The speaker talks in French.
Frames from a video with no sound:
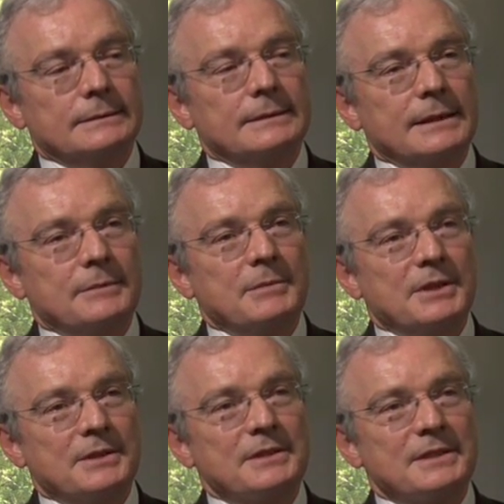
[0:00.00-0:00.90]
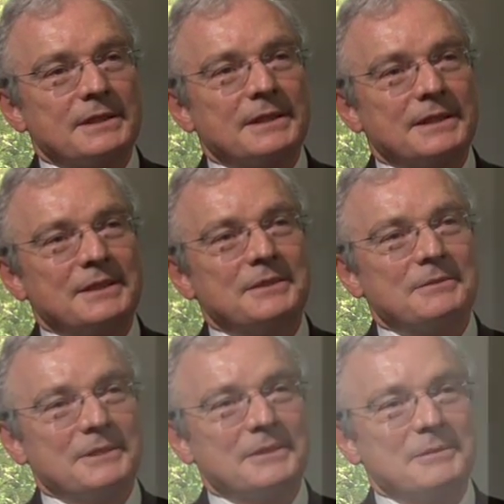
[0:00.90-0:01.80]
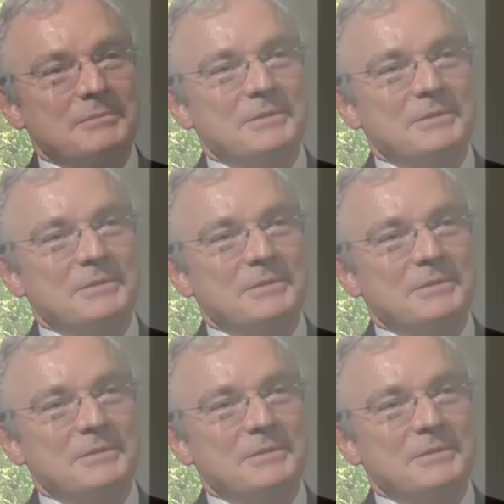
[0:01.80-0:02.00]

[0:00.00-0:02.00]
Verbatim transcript: on serait une meilleure société si on en avait